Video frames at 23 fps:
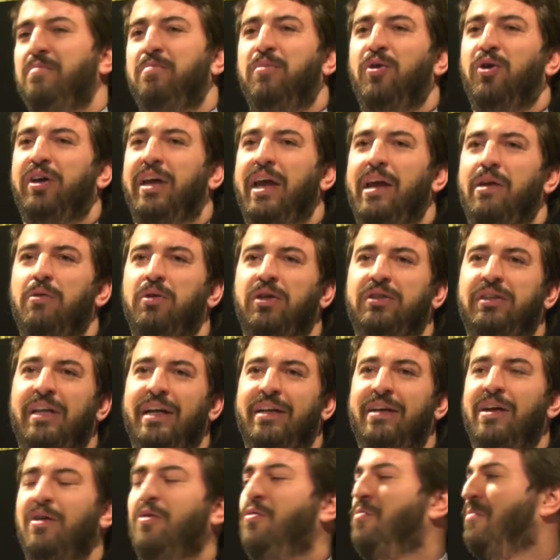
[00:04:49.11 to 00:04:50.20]
porque
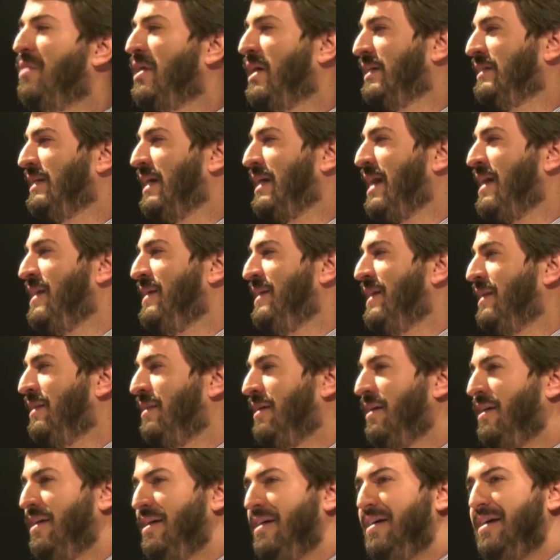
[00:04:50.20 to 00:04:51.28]
nuestras legumbres de
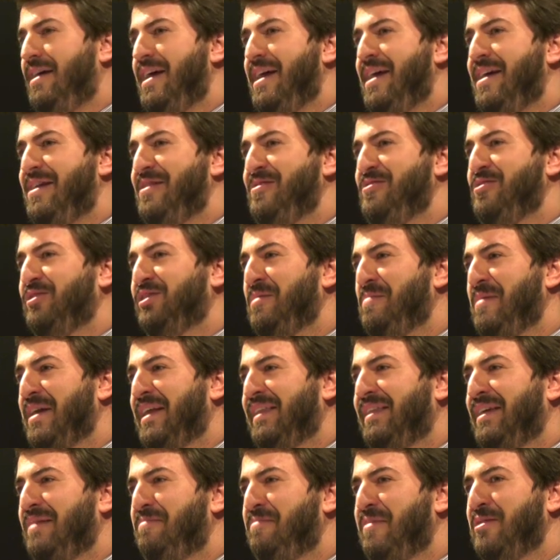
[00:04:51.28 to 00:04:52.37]
calidad eh, no se
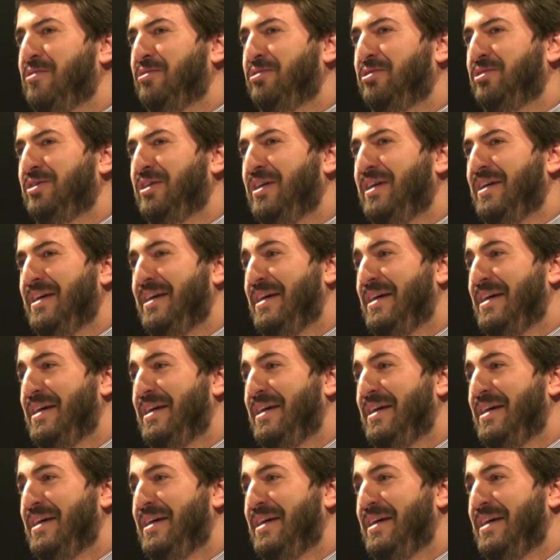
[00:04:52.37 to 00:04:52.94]
merecen menos.